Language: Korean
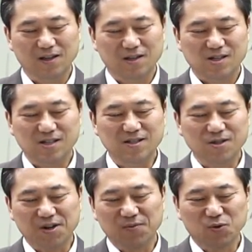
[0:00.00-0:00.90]

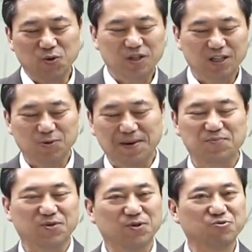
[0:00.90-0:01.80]
신선한 공기로
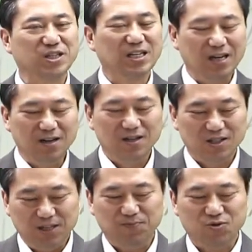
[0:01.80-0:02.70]
만들어주니까
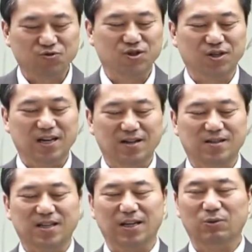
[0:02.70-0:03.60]
집중력이
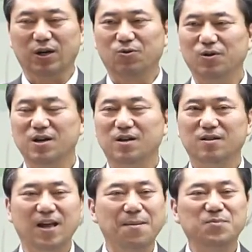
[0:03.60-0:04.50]
향상이 되고
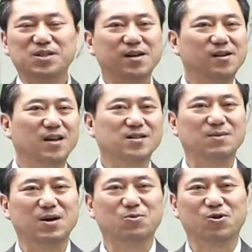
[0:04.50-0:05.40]
냄새를 다
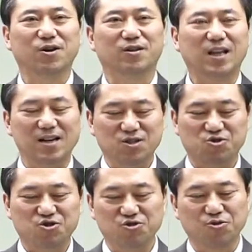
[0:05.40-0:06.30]
잡아먹어요.
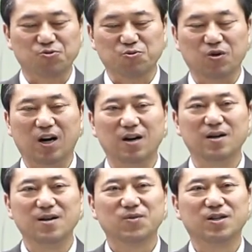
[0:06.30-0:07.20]
탈취 효과
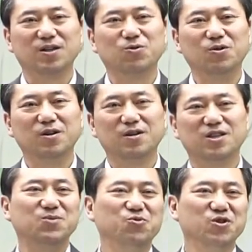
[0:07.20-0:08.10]
그리고
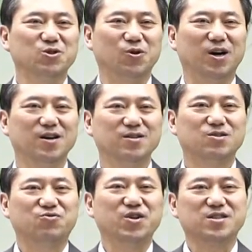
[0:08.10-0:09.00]
기분이 좋아
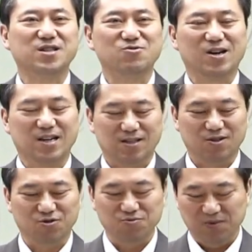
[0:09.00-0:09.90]
스트레스를
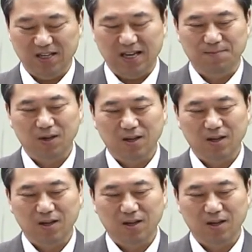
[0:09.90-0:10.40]
완화시켜줍니다.